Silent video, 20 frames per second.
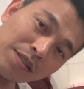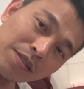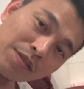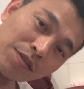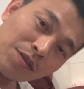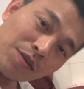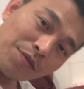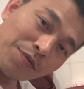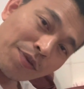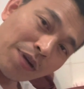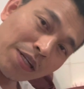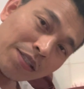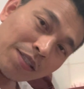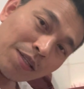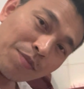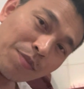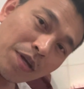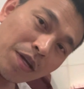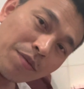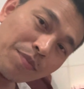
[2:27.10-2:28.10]
so far
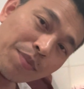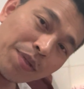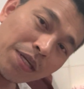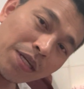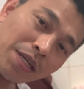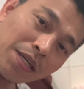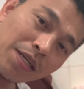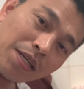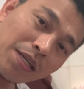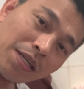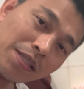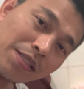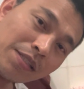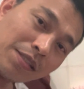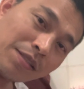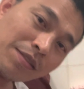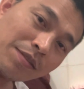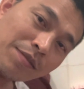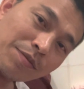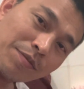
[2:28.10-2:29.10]
si baby is
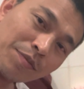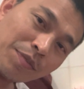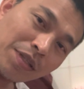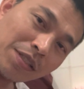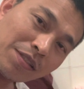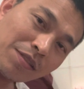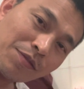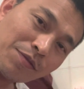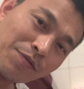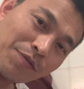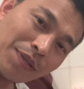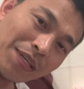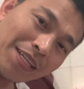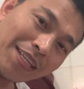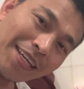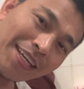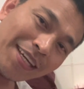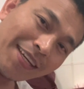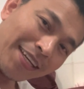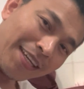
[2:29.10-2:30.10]

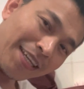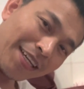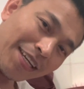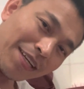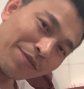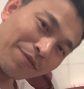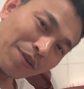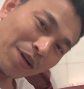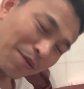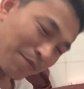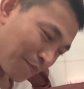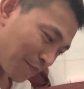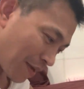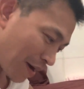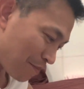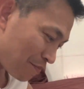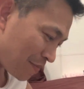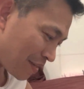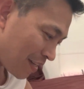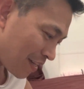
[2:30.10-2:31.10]
breastfeeding from
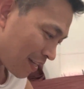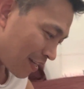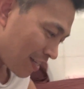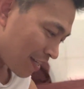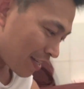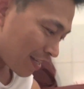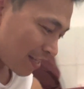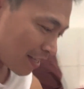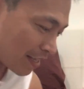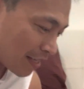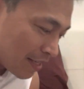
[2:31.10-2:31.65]
mommy